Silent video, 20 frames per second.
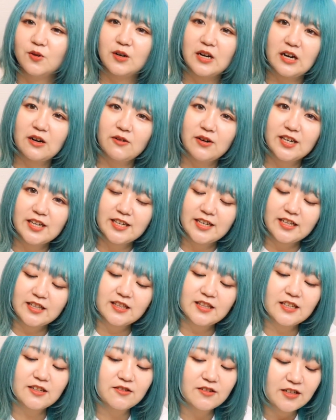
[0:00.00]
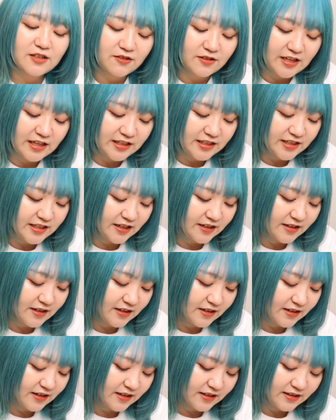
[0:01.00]
を可愛がってくれるケンちゃん
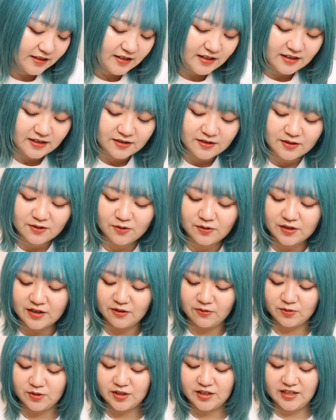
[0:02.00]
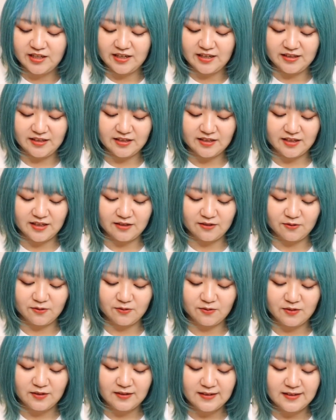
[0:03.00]
感があって、すごい結構好きなんですけど、
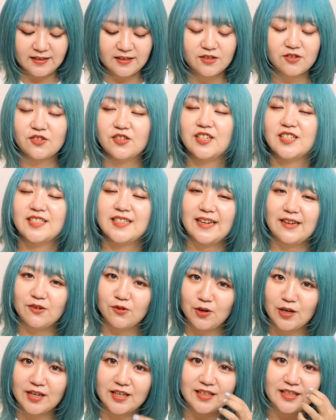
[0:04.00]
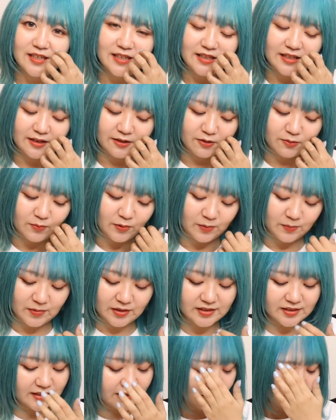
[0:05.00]
じゃあ最後開けていきたいと思い
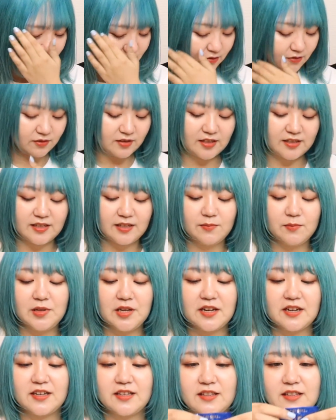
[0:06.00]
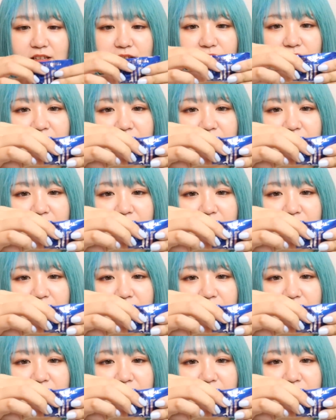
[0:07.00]
ます。最後はちょっと全然見えなかったん